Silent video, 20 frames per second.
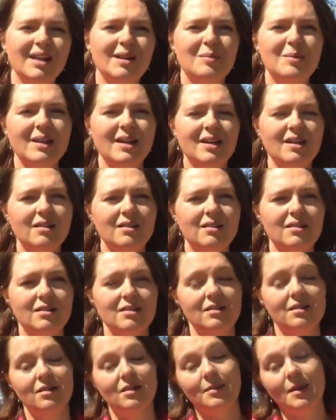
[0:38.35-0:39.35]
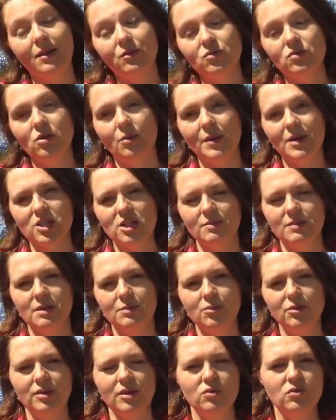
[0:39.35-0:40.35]
eh bien, euh, bah, nous empêchent un petit
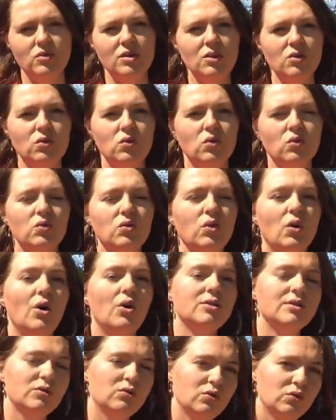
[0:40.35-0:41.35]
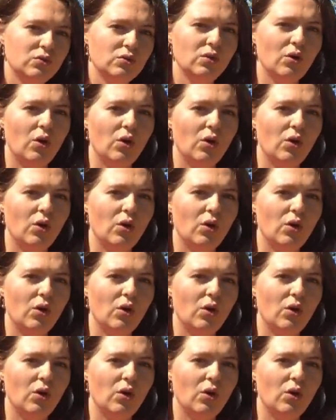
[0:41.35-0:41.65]
peu d'étudier notre concurrence et du coup